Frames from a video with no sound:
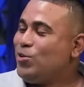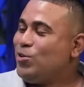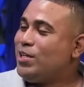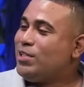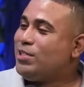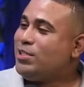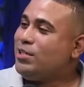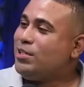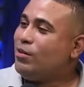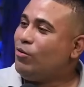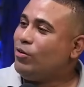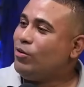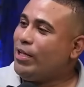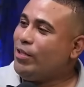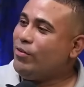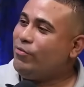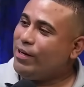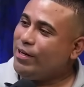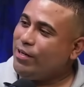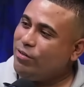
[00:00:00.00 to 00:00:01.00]
eu já tinha
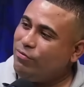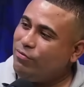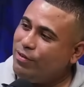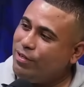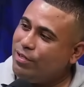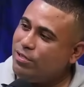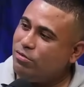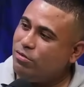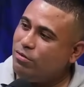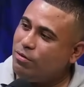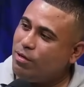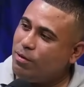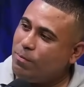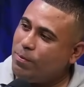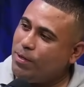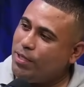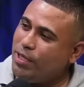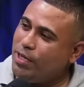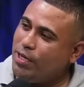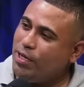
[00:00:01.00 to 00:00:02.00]
rodado várias vezes, não na
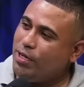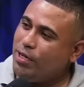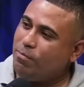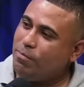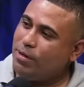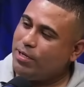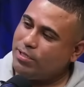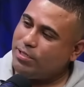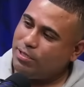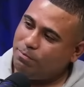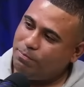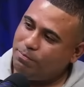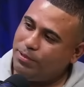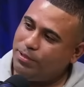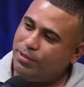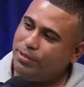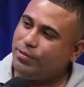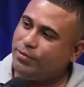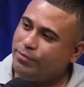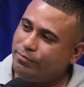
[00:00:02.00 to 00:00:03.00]
pedreira, mas
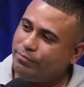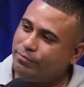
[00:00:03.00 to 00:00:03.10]
sempre.